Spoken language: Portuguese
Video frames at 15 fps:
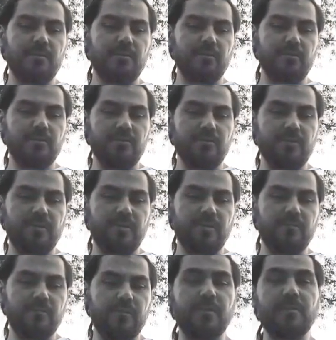do
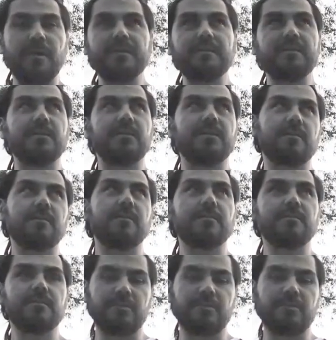segundo trimestre, né,